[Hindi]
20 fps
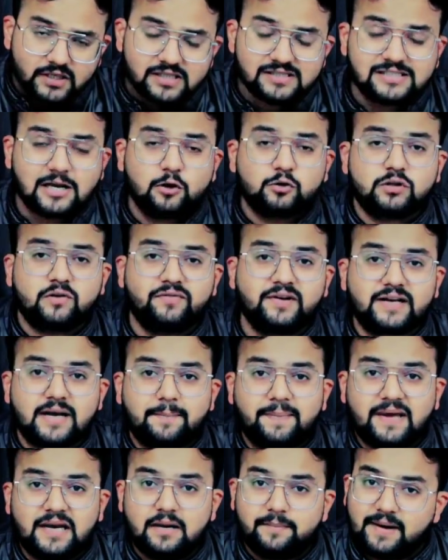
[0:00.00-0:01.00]
साउथ अफ्रीका
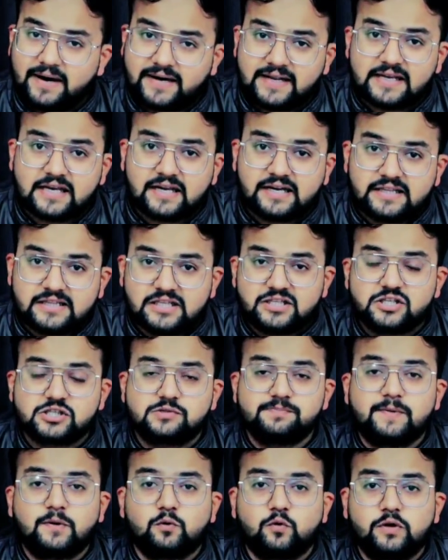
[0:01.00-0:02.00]
पहले बैटिंग कर रही थी
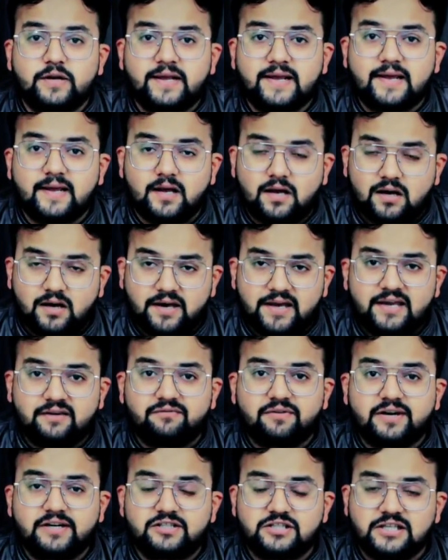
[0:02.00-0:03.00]
जिसमें उन्होंने
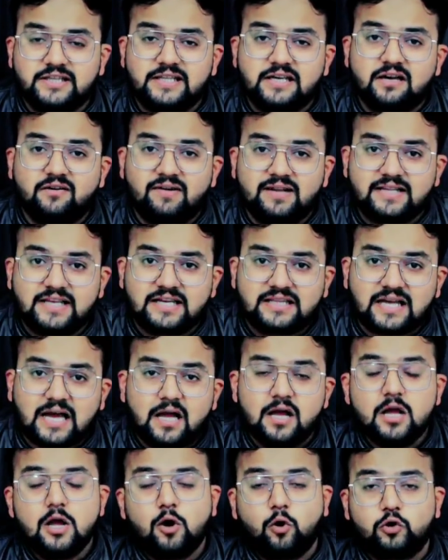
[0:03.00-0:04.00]
एक विकेट जल्दी गवा दिया था
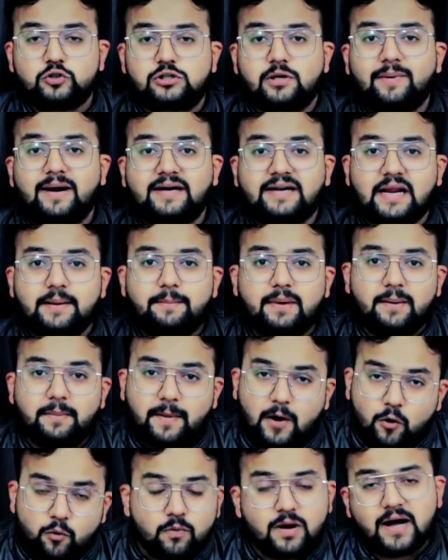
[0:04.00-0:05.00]
उसके बाद टेम्बा
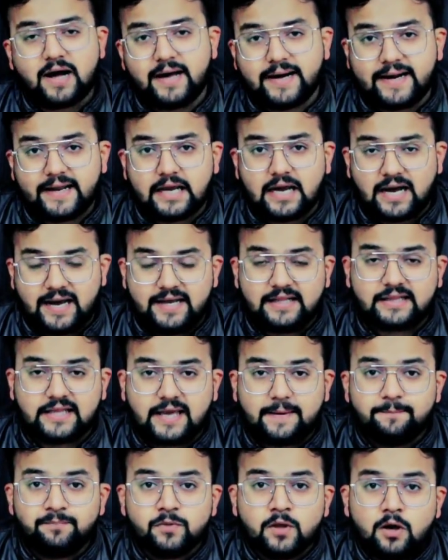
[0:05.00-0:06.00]
वाउमा आ रहे आए
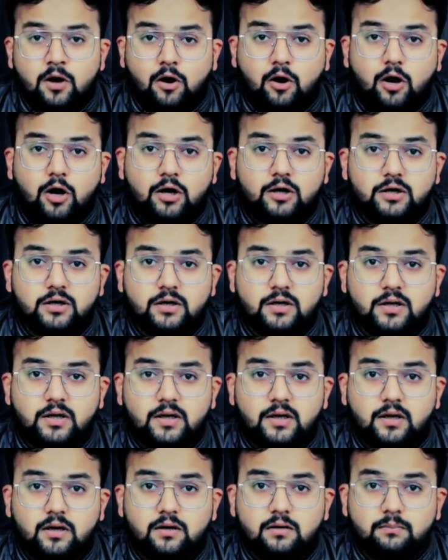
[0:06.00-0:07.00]
थे और
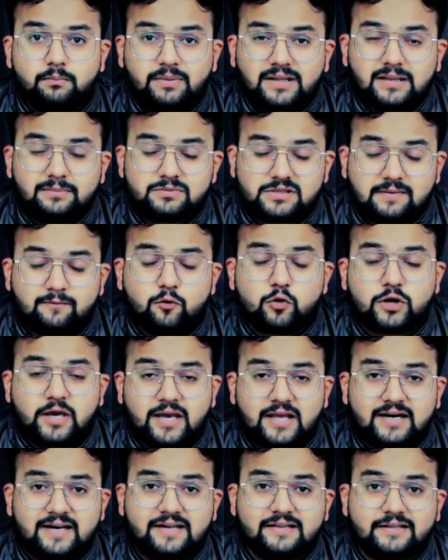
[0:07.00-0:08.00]
मतलब जब वो
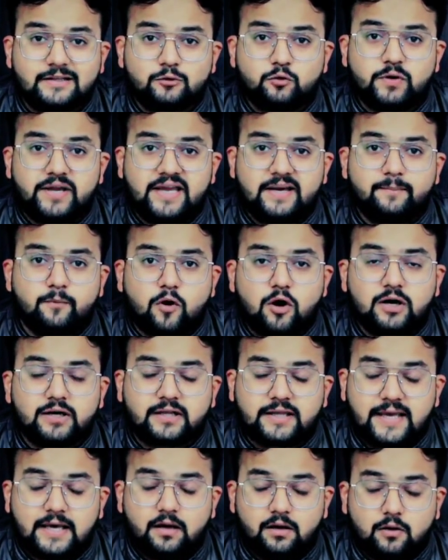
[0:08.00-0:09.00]
खेल रहे थे तो एक बॉल
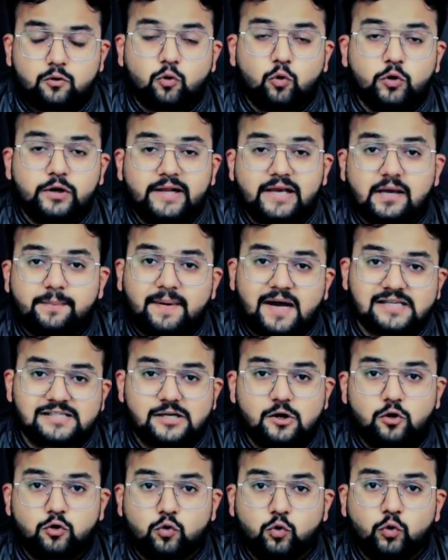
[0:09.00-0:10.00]
कोहली के पास
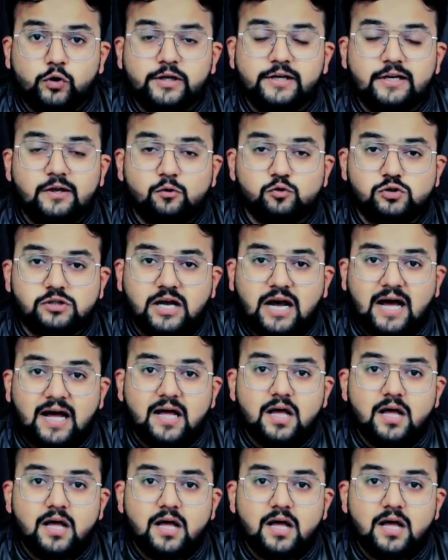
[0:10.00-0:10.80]
गई और कोहली ने उसका